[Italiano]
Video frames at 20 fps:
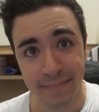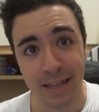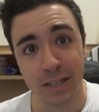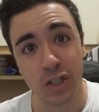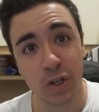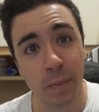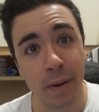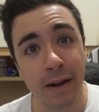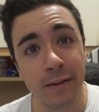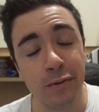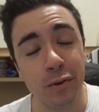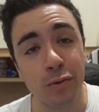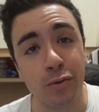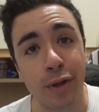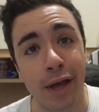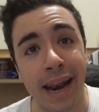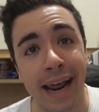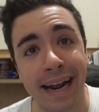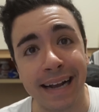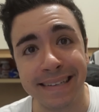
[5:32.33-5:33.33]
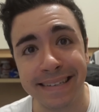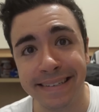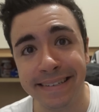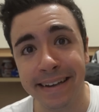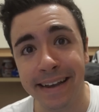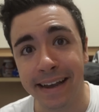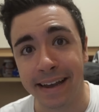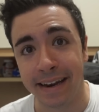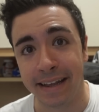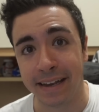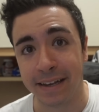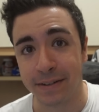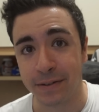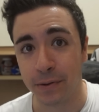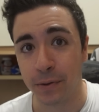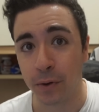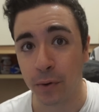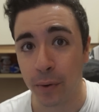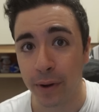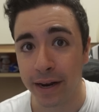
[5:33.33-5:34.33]
Soprattutto ai ragazzini, che
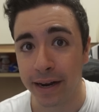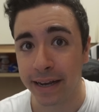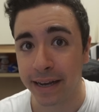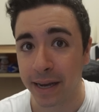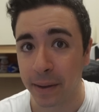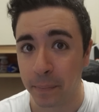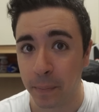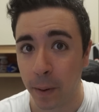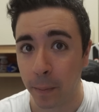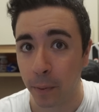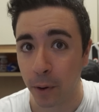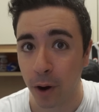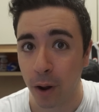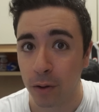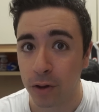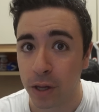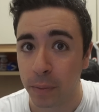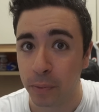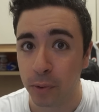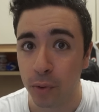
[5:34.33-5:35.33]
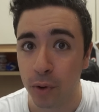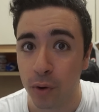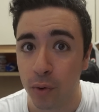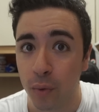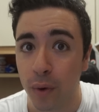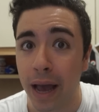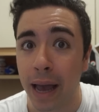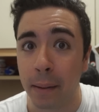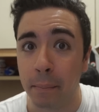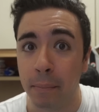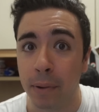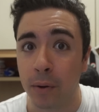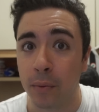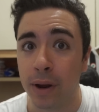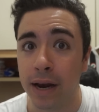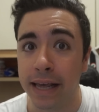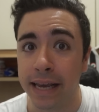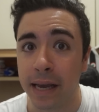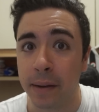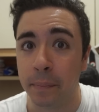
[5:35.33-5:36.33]
sono quelli che popolano di più il web,
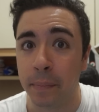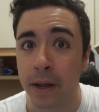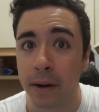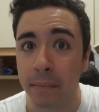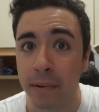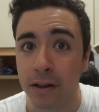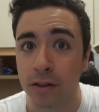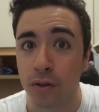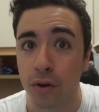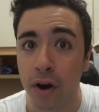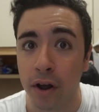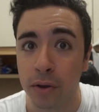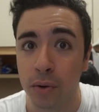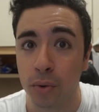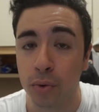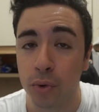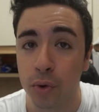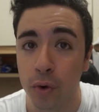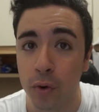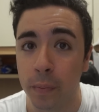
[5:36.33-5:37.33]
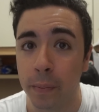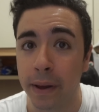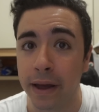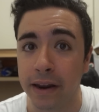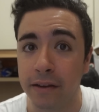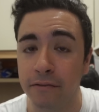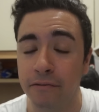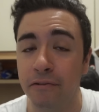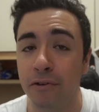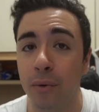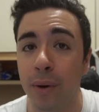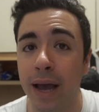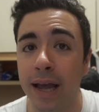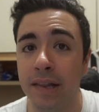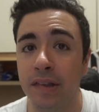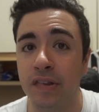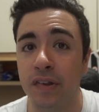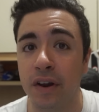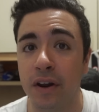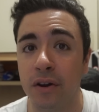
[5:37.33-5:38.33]
quelli che permettono a youtuber,
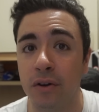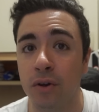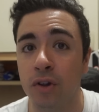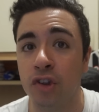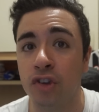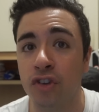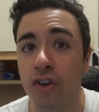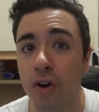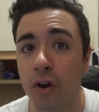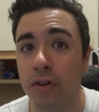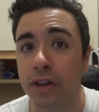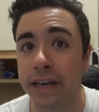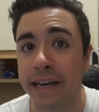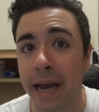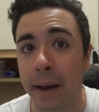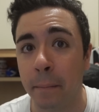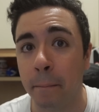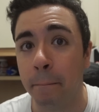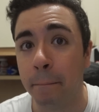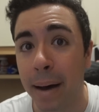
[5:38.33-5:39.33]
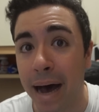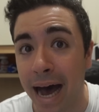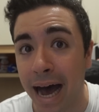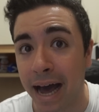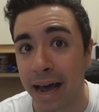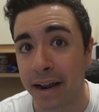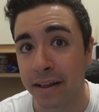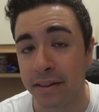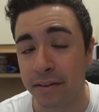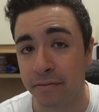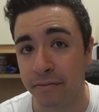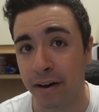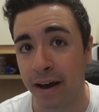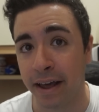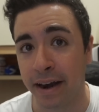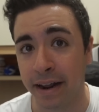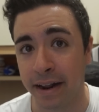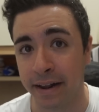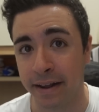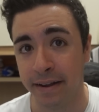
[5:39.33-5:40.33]
influencer e non solo di campare, di
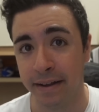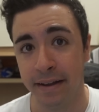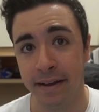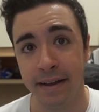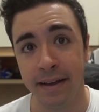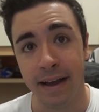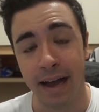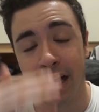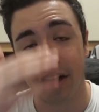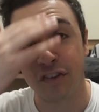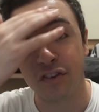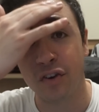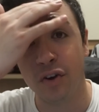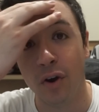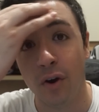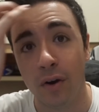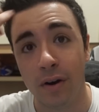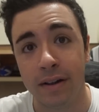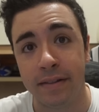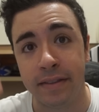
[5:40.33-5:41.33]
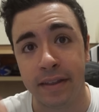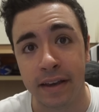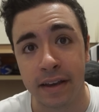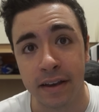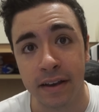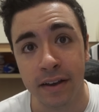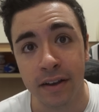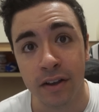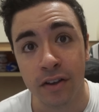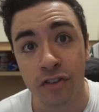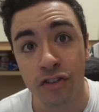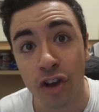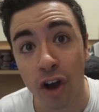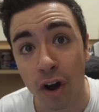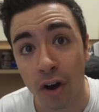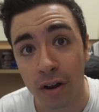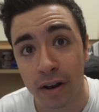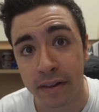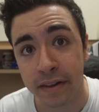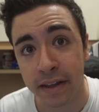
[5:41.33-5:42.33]
fare ascolti,
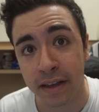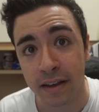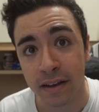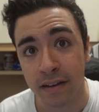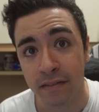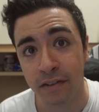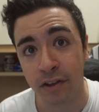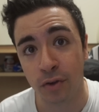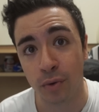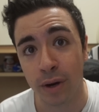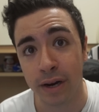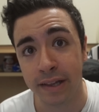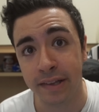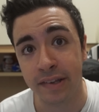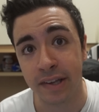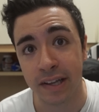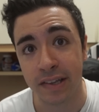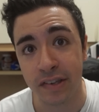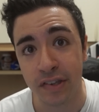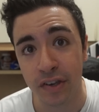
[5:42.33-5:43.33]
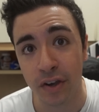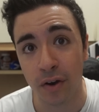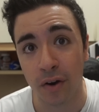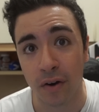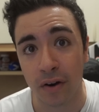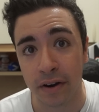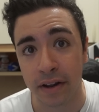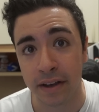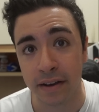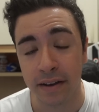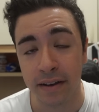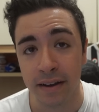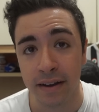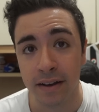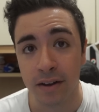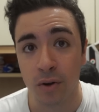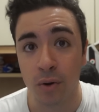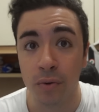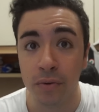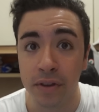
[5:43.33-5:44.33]
soldi, visualizzazioni,
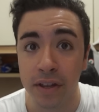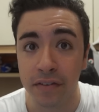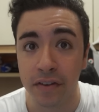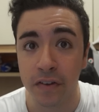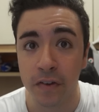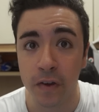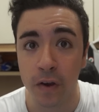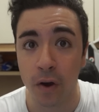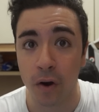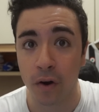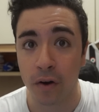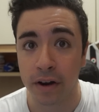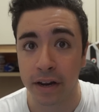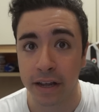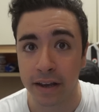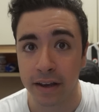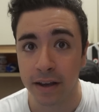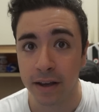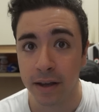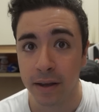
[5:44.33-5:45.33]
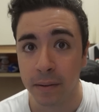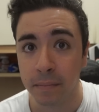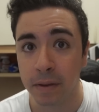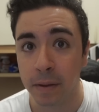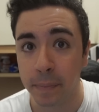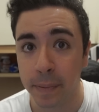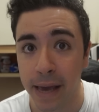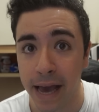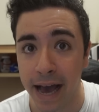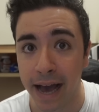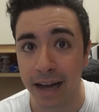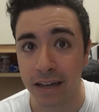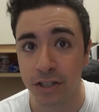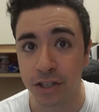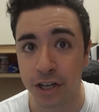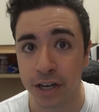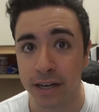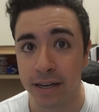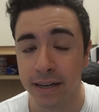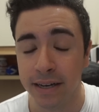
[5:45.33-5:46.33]
condivisioni, mi
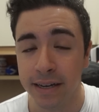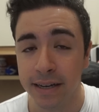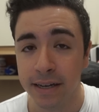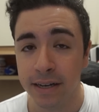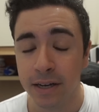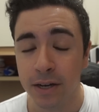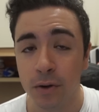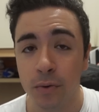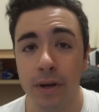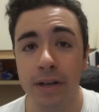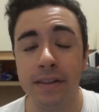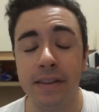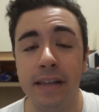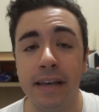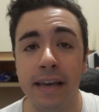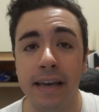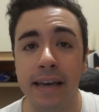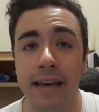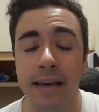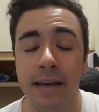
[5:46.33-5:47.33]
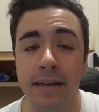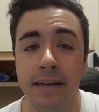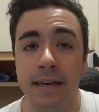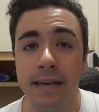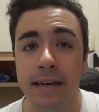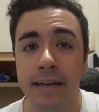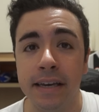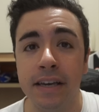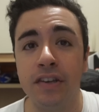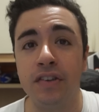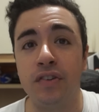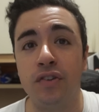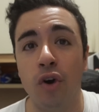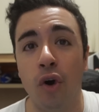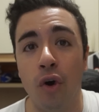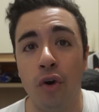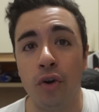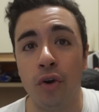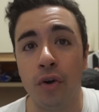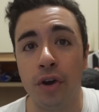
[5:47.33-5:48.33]
piace. Quindi chi
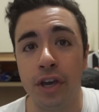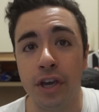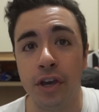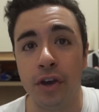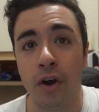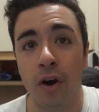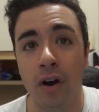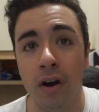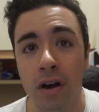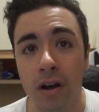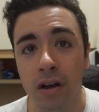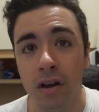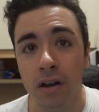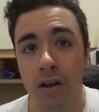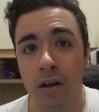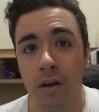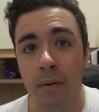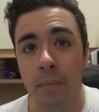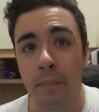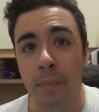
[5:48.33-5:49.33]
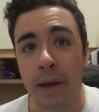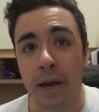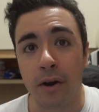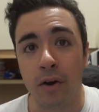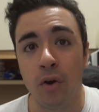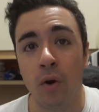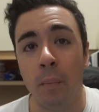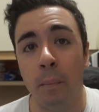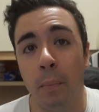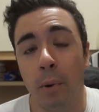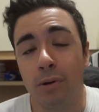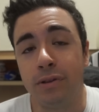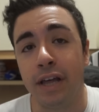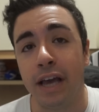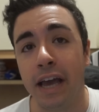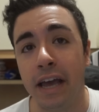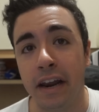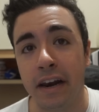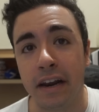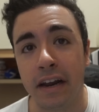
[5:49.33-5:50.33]
sono io per non
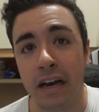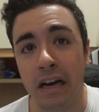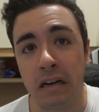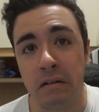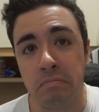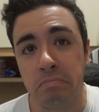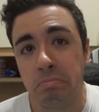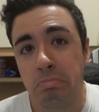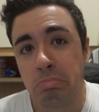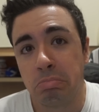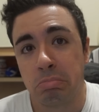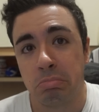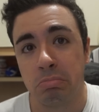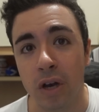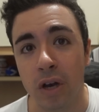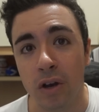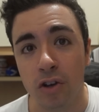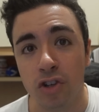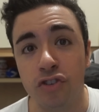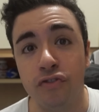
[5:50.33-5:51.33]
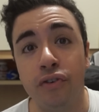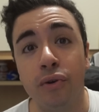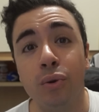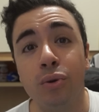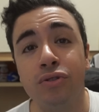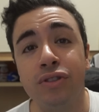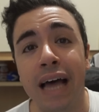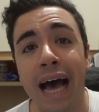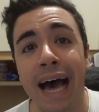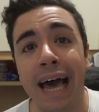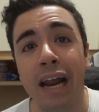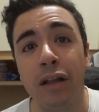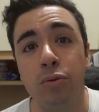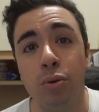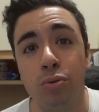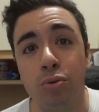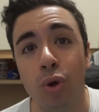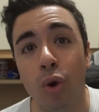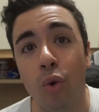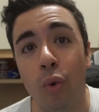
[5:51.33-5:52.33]
poter sfruttare
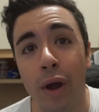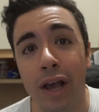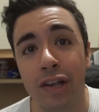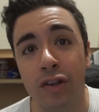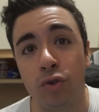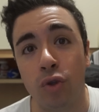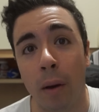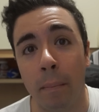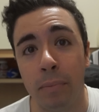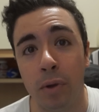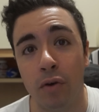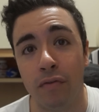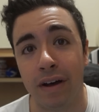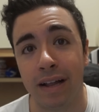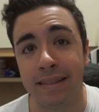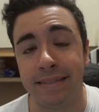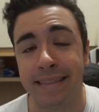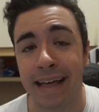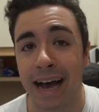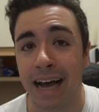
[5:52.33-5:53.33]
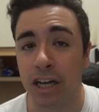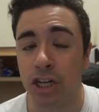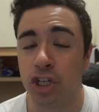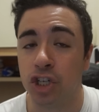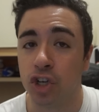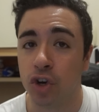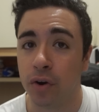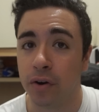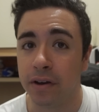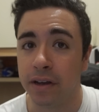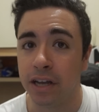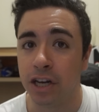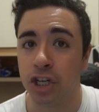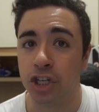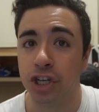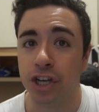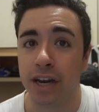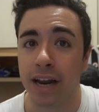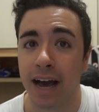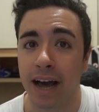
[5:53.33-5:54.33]
tutto questo a mio vantaggio e
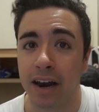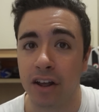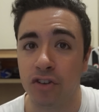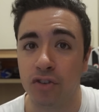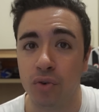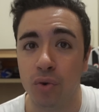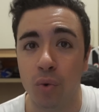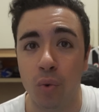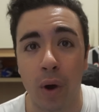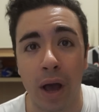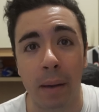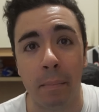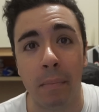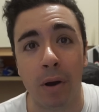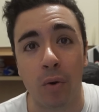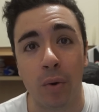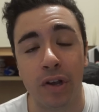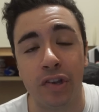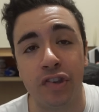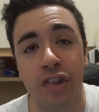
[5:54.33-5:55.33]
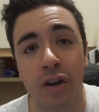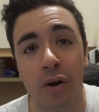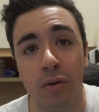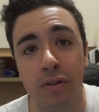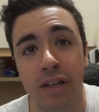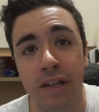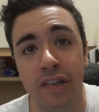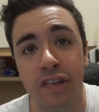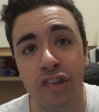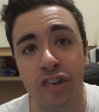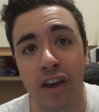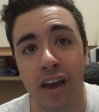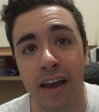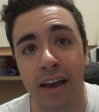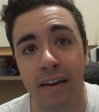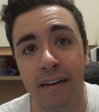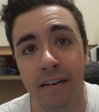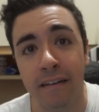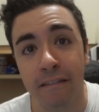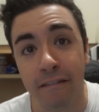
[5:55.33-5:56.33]
girare sul web queste
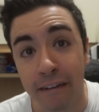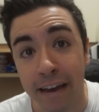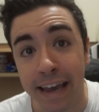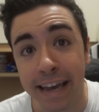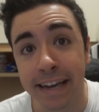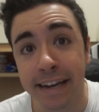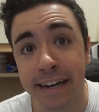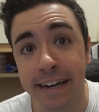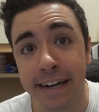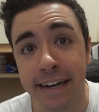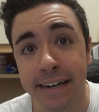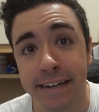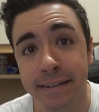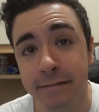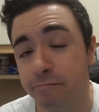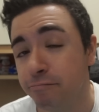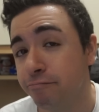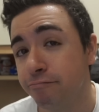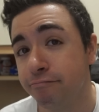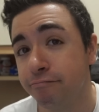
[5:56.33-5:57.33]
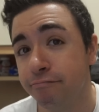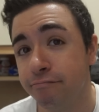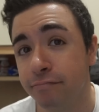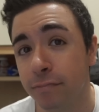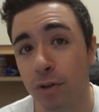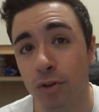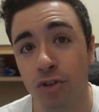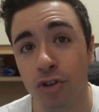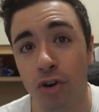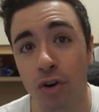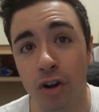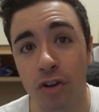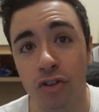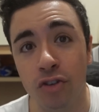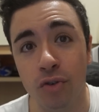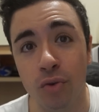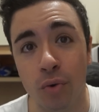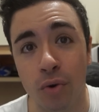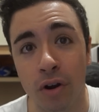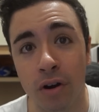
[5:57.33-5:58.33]
notizie fake? Non sono
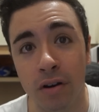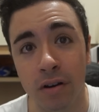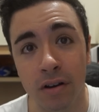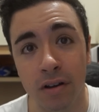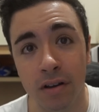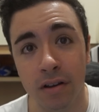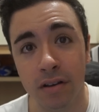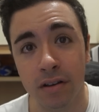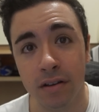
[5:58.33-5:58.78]
nessuno.